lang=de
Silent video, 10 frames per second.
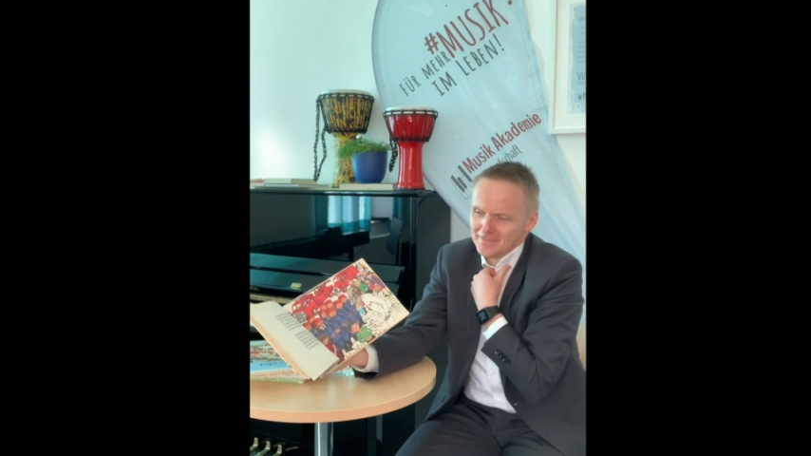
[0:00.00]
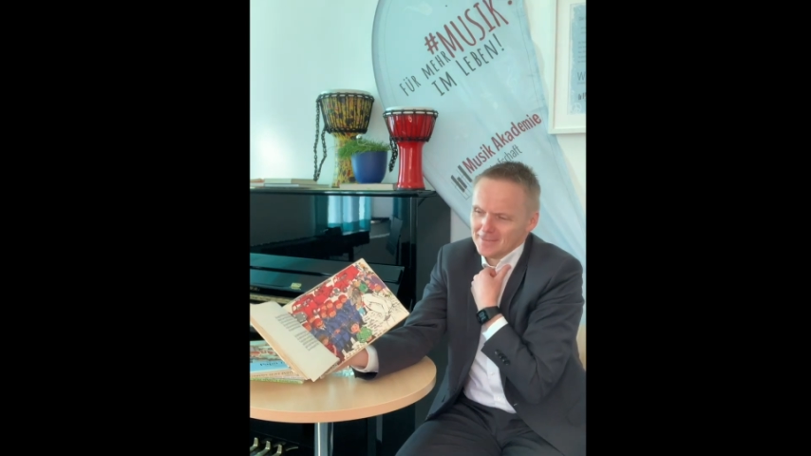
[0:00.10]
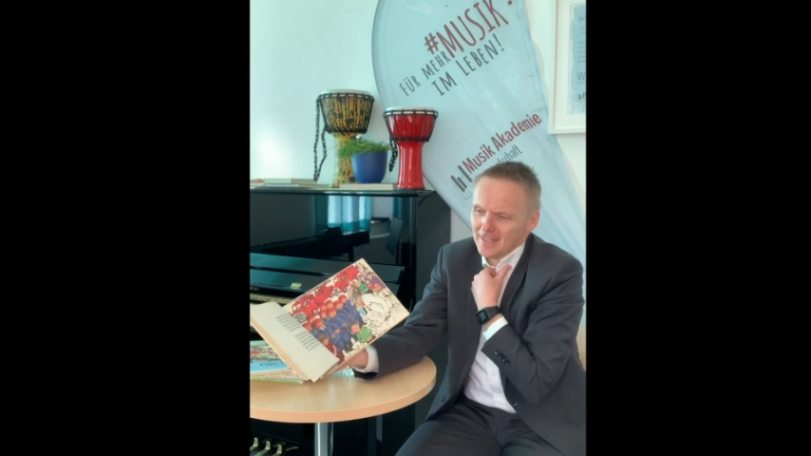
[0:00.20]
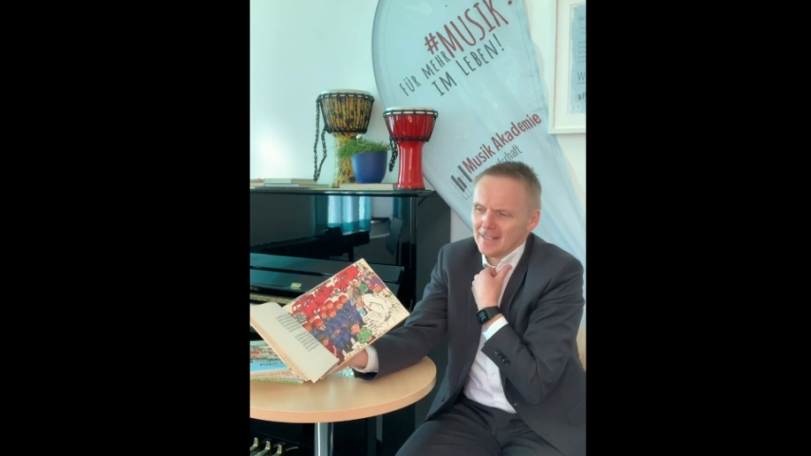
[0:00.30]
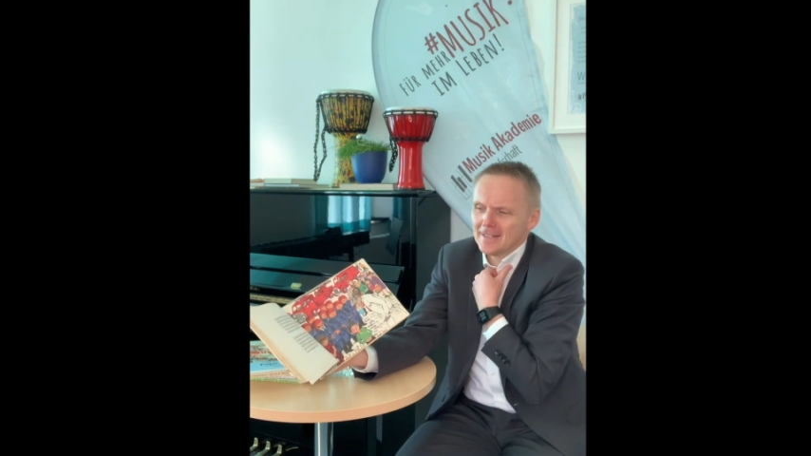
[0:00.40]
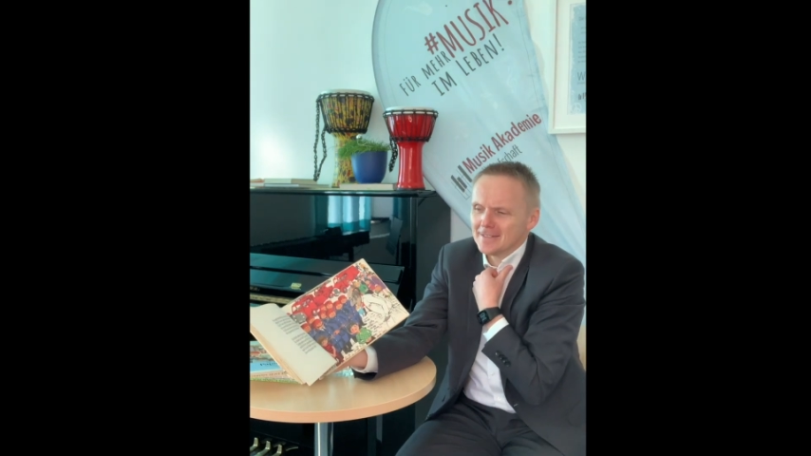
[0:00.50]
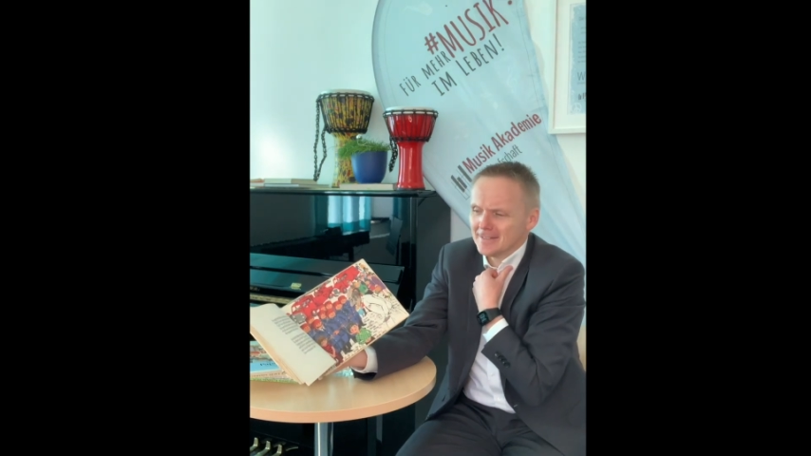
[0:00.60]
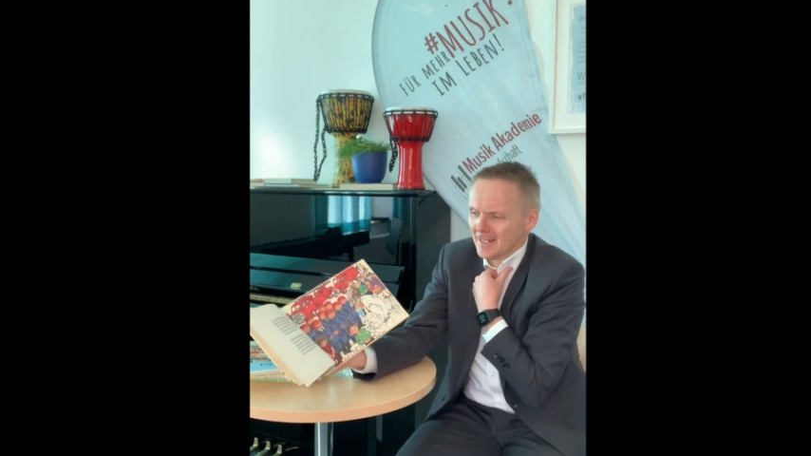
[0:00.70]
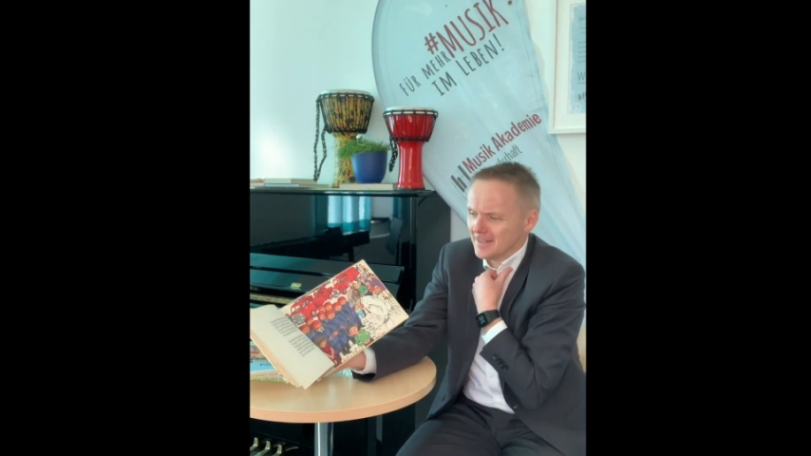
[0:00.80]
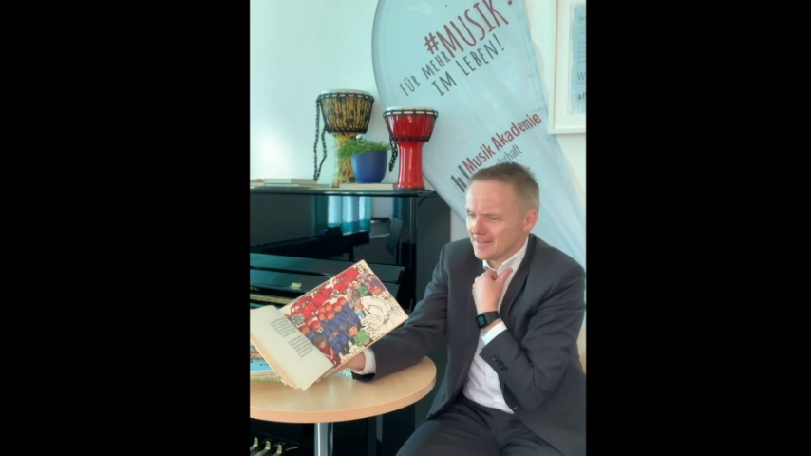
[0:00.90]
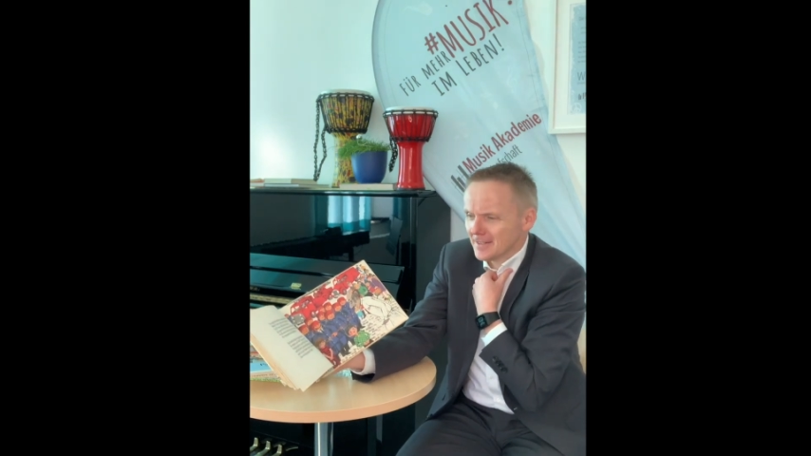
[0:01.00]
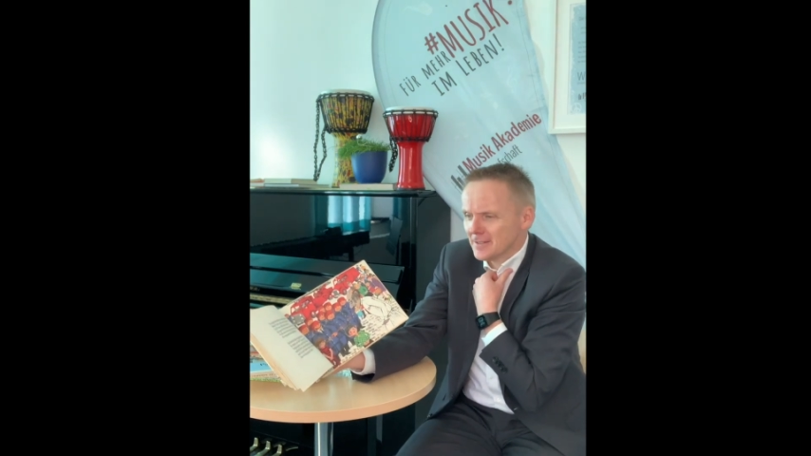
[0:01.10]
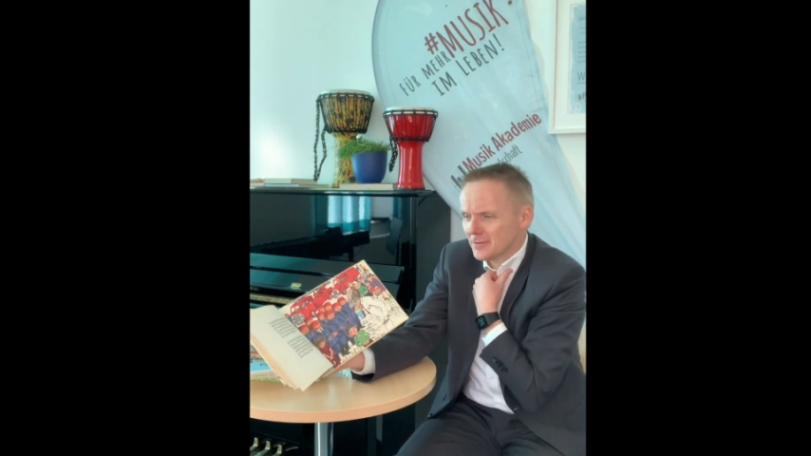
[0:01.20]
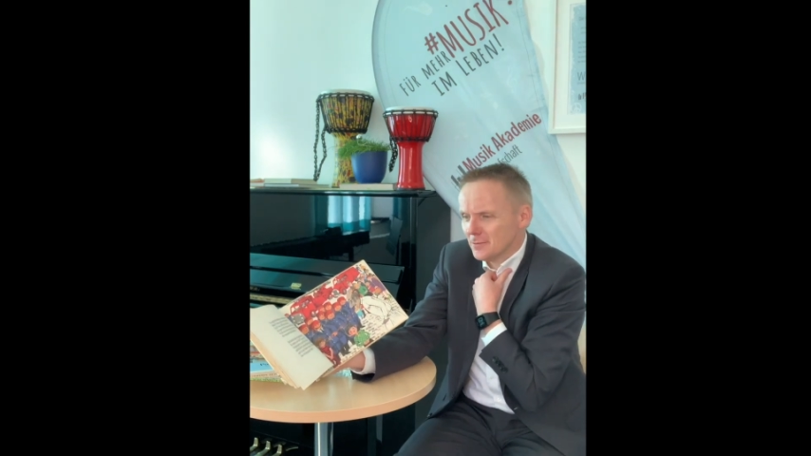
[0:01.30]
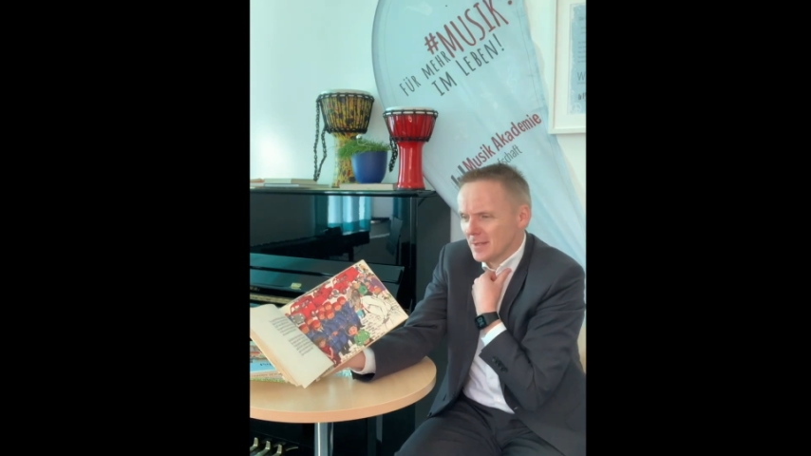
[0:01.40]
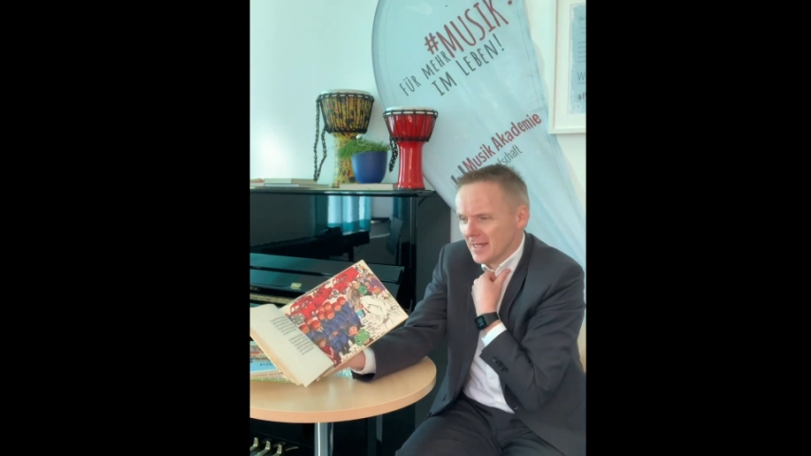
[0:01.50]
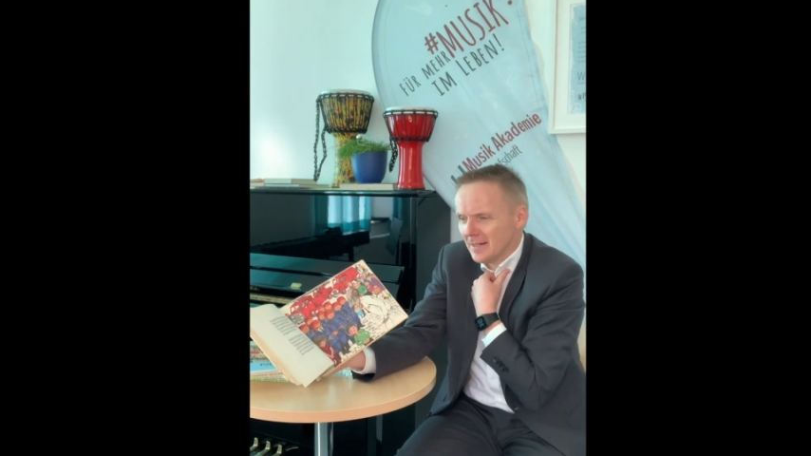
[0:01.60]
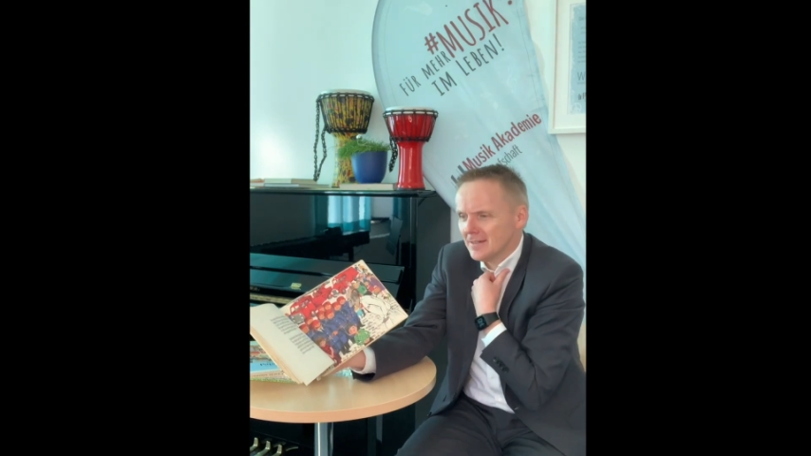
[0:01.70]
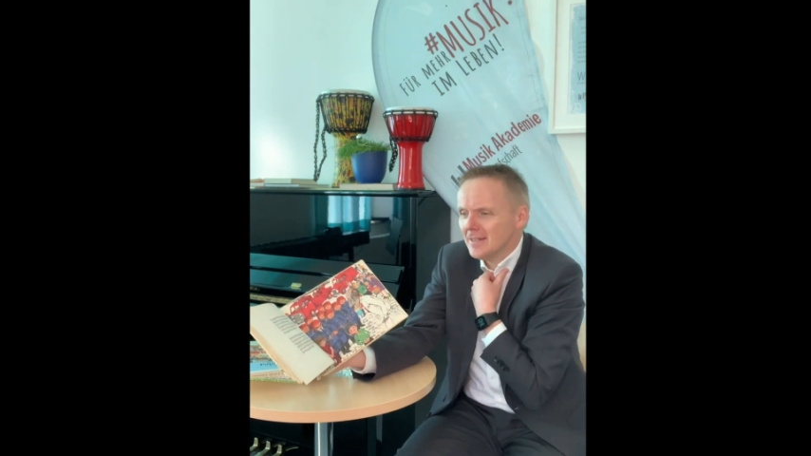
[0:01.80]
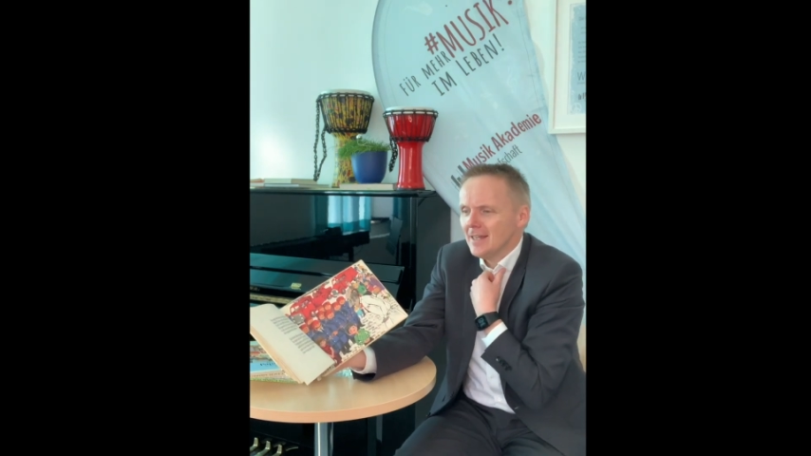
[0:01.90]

Da lächelt alles ringsumher,